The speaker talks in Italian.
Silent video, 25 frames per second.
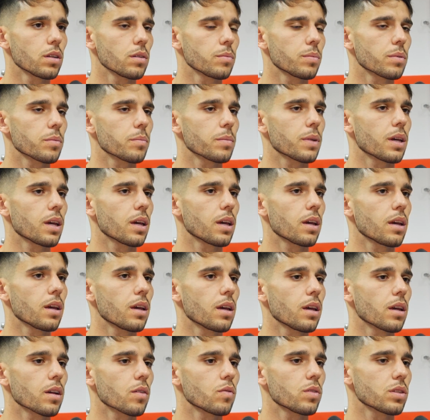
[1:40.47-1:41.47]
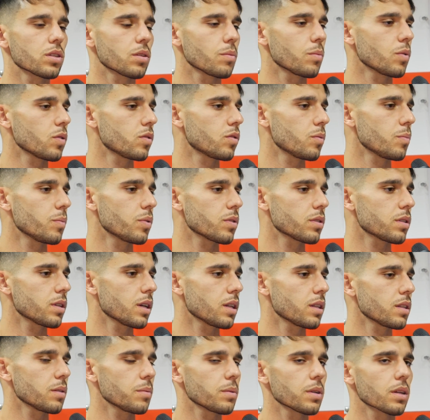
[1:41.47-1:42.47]
Per me questo è molto
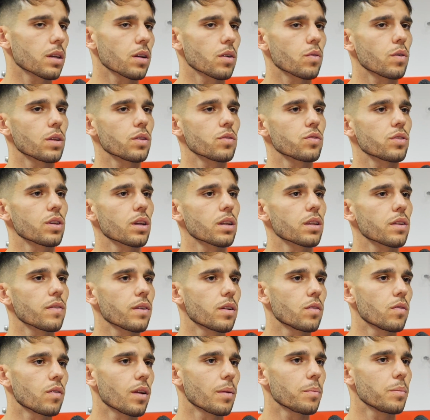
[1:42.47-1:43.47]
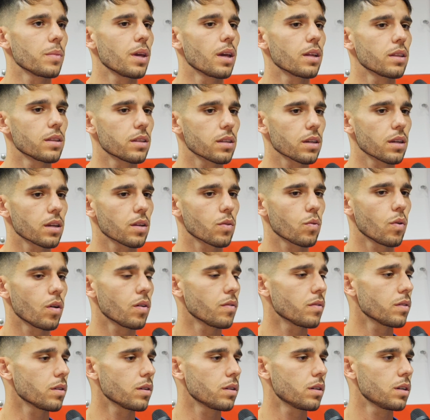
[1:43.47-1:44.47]
importante perché quando si arriva in un ambiente
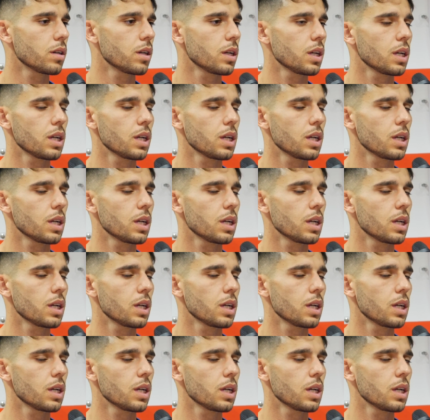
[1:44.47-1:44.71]
nuovo